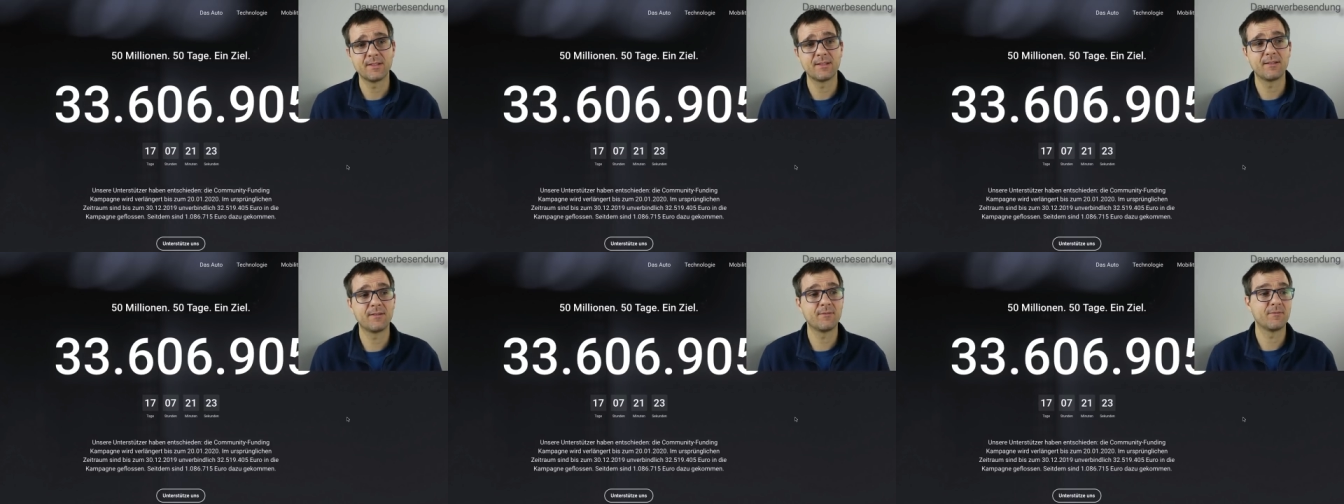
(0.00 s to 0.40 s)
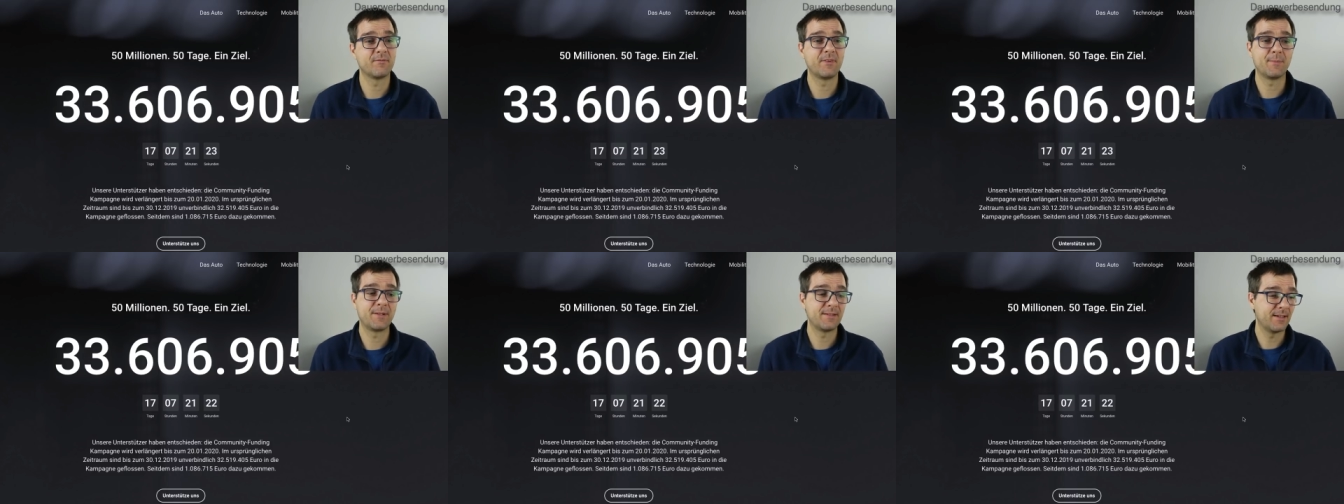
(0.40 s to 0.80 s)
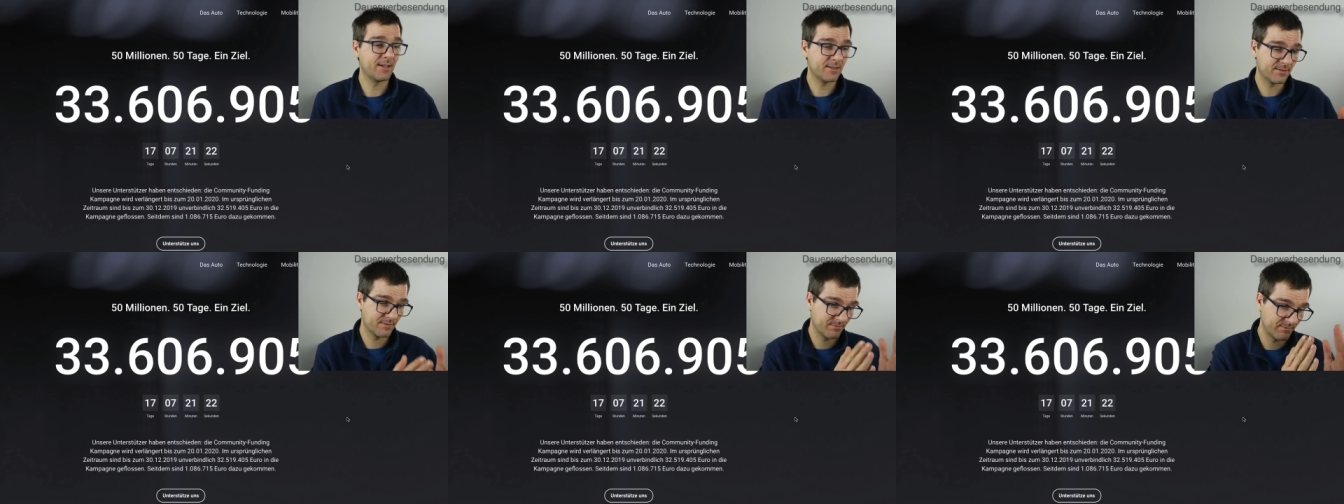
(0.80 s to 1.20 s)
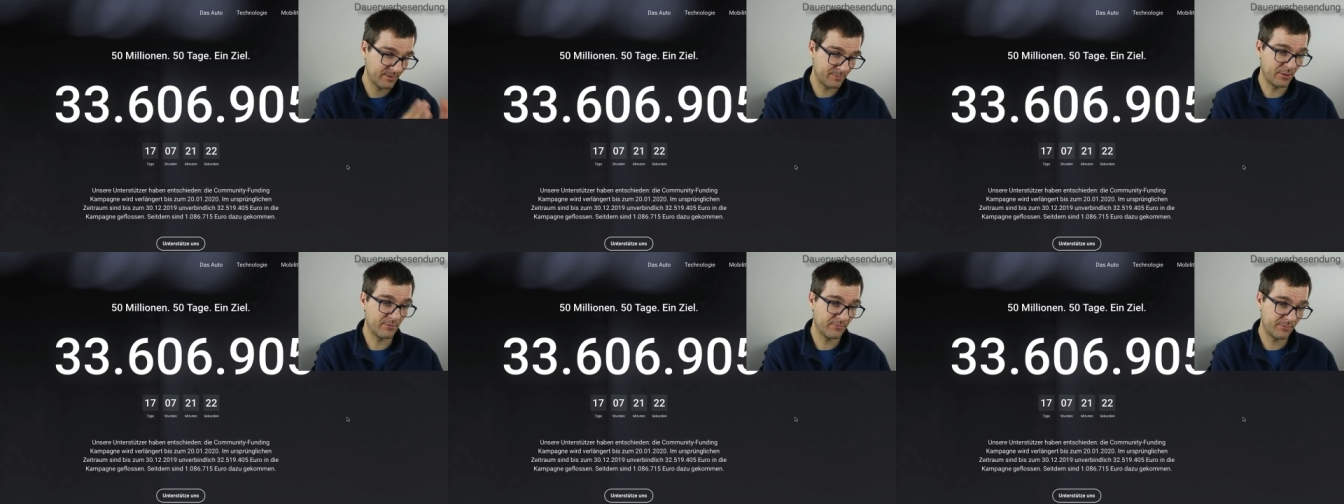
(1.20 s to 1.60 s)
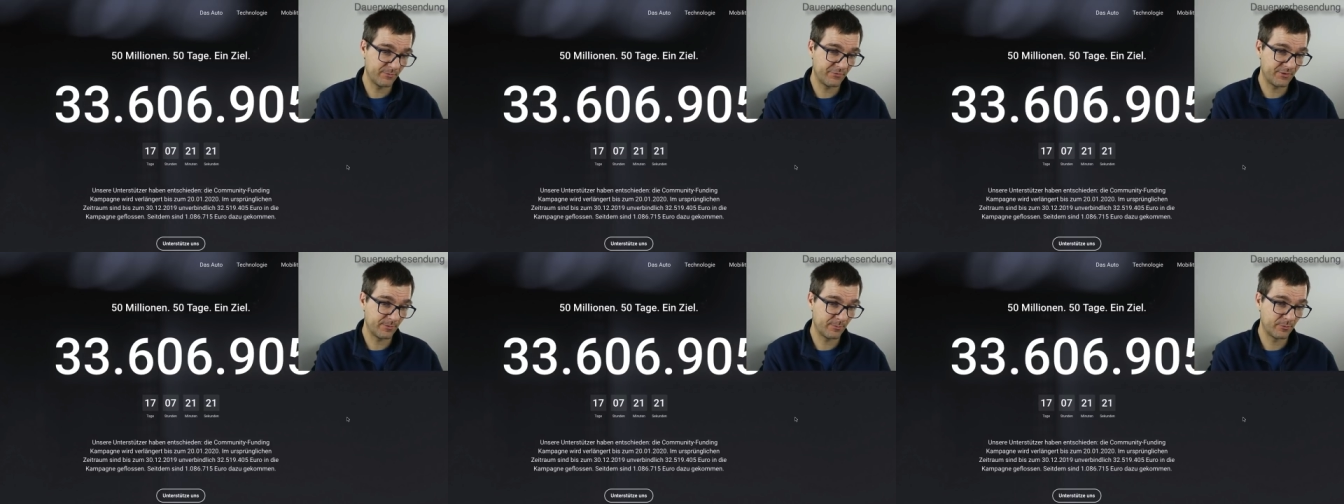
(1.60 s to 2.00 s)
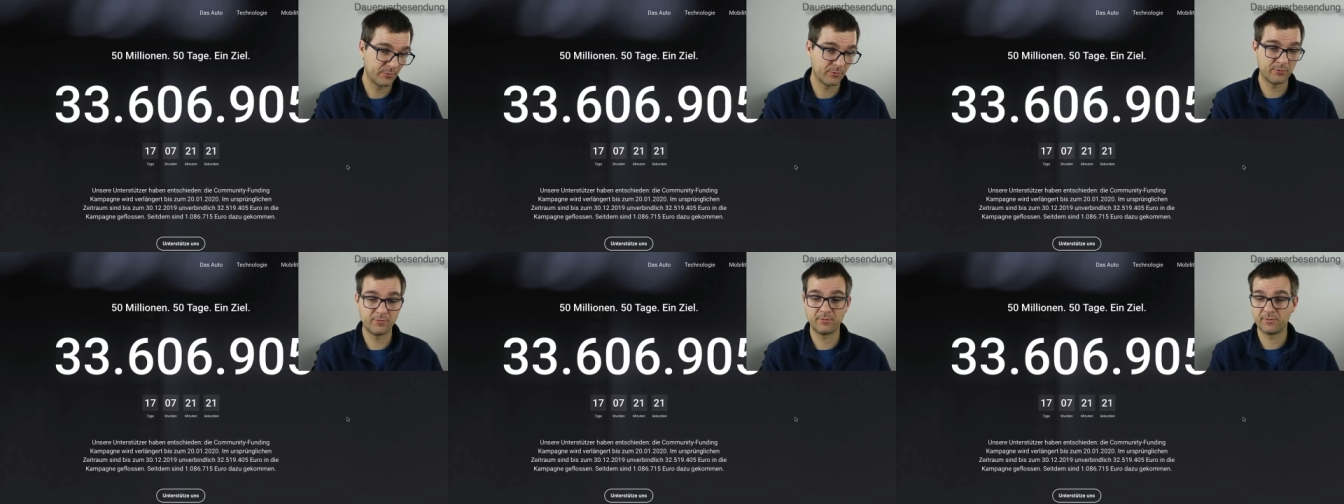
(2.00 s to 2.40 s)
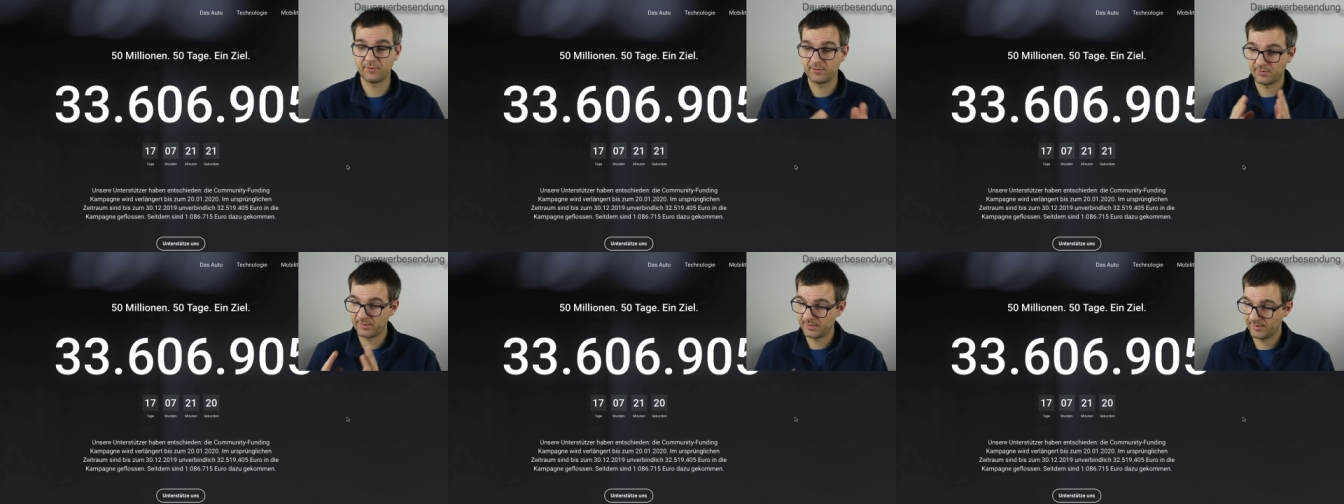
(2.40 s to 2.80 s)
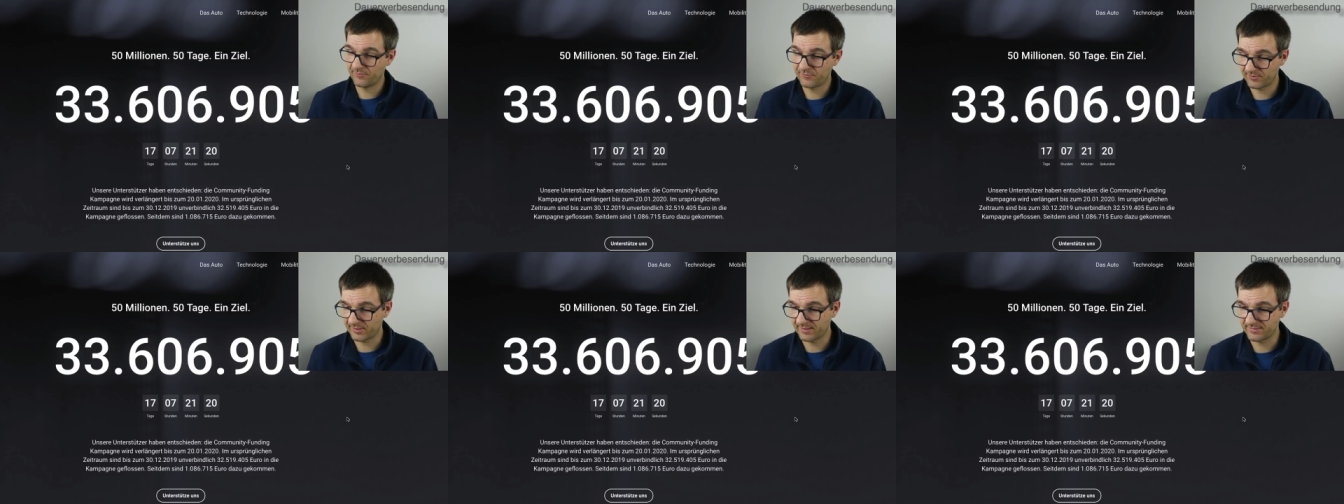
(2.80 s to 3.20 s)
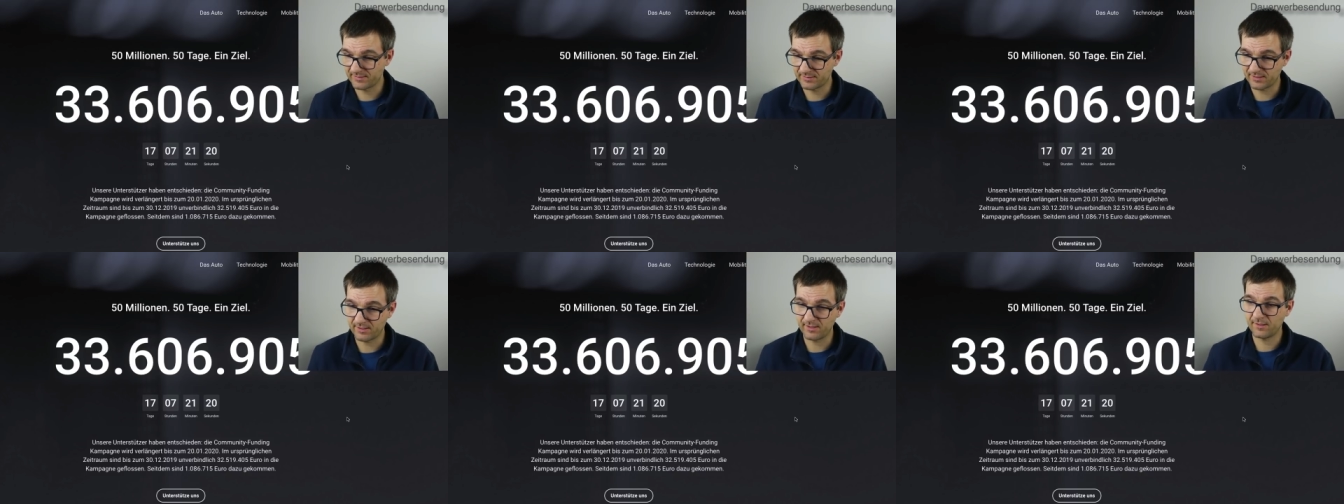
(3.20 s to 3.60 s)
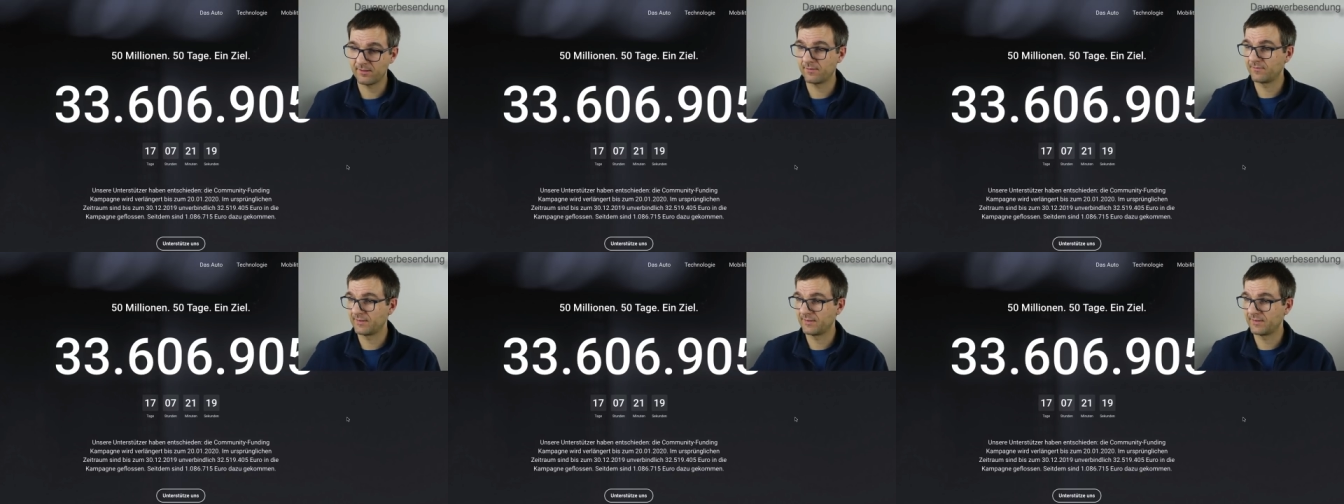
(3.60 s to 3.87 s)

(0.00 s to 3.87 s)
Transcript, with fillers: ne, denn wenn man sagt, wir brauchen 50 Millionen innerhalb von 30 Tagen,